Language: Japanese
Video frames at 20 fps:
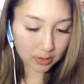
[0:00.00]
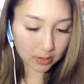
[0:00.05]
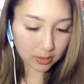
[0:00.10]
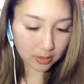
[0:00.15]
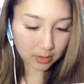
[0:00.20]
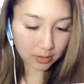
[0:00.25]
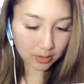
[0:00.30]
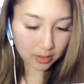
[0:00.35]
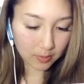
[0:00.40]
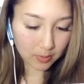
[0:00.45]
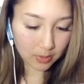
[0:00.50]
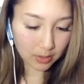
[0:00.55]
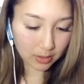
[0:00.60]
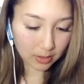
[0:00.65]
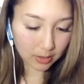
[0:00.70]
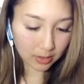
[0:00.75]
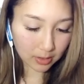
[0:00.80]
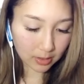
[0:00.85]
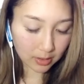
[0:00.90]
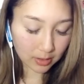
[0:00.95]
で何
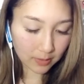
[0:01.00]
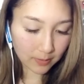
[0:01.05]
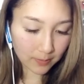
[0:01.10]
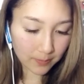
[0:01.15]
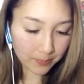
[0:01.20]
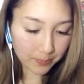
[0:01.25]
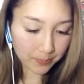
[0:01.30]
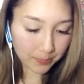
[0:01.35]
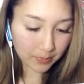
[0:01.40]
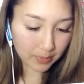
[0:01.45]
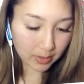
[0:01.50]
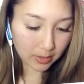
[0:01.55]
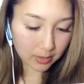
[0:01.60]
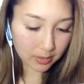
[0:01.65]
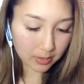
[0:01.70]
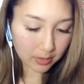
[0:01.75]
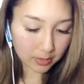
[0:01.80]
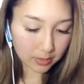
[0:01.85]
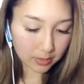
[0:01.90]
ねでよし